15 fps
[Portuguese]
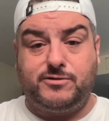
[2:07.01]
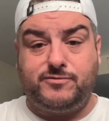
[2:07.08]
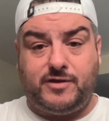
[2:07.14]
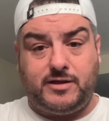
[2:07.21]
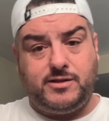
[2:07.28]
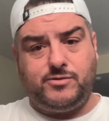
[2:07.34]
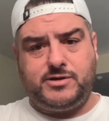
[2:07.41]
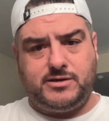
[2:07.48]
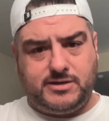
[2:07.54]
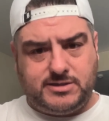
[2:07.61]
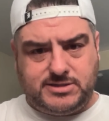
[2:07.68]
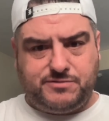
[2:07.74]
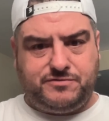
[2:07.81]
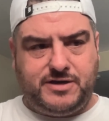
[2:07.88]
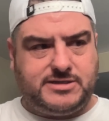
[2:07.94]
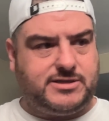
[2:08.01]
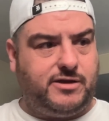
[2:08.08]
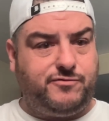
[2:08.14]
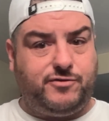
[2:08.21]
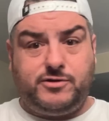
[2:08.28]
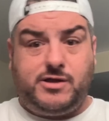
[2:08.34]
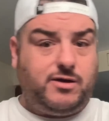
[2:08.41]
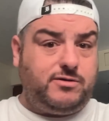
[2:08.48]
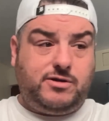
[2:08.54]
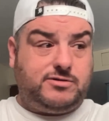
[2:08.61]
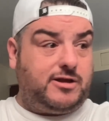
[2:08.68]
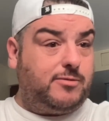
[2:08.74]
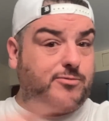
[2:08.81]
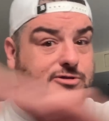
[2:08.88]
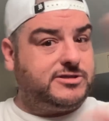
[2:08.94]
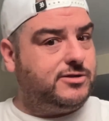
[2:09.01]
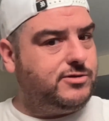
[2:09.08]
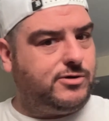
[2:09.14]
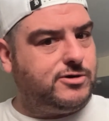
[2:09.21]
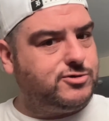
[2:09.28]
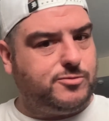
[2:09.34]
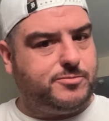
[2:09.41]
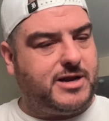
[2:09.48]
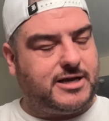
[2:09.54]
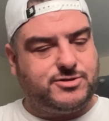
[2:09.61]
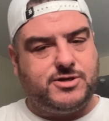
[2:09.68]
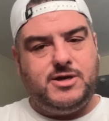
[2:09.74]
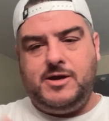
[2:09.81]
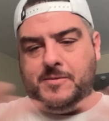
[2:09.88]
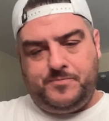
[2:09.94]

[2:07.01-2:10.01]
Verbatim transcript: Quando fala, não, o que, que, você fez? Ele falou, não, não, eu tava mostrando um negócio no braço,